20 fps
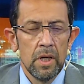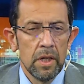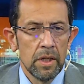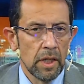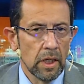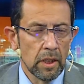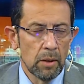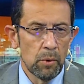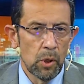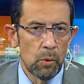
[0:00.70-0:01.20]

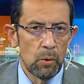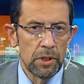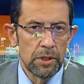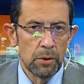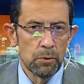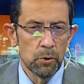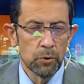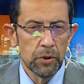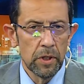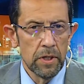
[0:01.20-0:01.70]
Ya estamos de vuelta
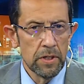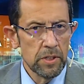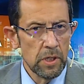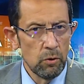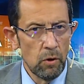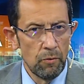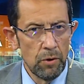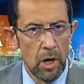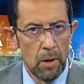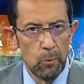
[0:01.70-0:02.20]
con ustedes, se
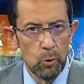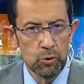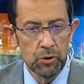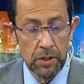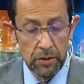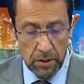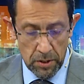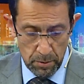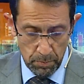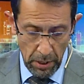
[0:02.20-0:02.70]
lo habíamos
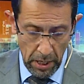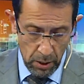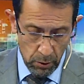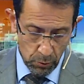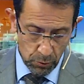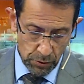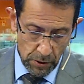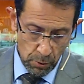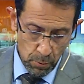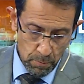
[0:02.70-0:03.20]
anticipado.
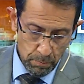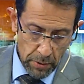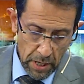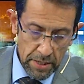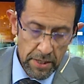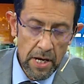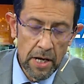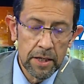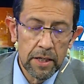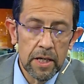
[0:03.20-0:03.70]
Nos
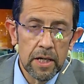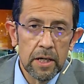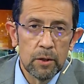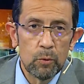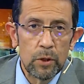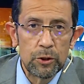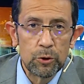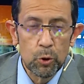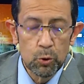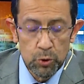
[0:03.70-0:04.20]
acompaña aquí en
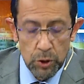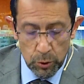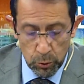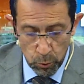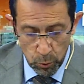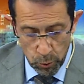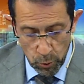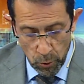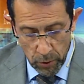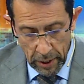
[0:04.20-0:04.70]
nuestros
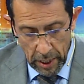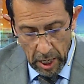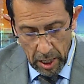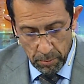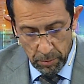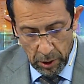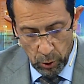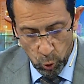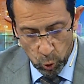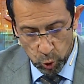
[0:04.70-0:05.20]
estudios
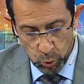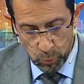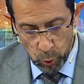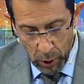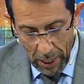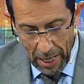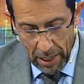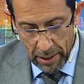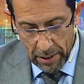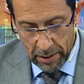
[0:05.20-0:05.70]
Carmen Luz
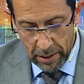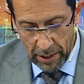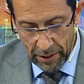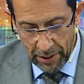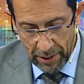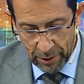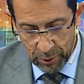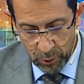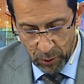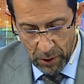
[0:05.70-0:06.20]
Morales, la
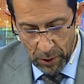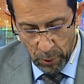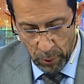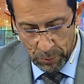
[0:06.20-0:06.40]
directora del